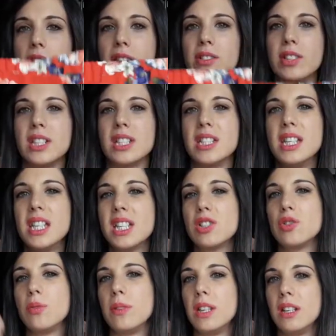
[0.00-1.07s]
o sea, no tenéis ni que
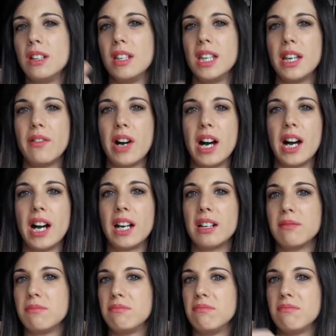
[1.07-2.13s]
subir, ni que bajar
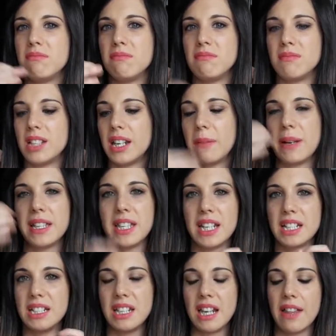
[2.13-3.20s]
mm,
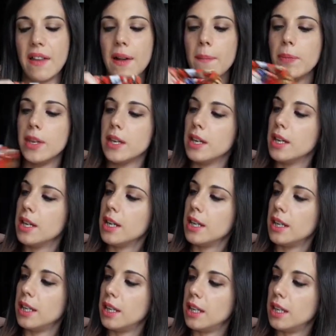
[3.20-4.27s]
cremalleras ni nada,
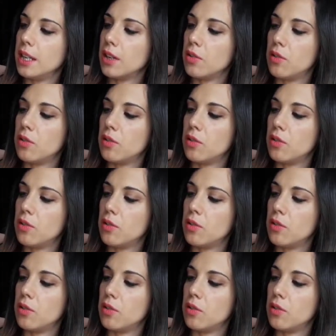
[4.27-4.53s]
eh,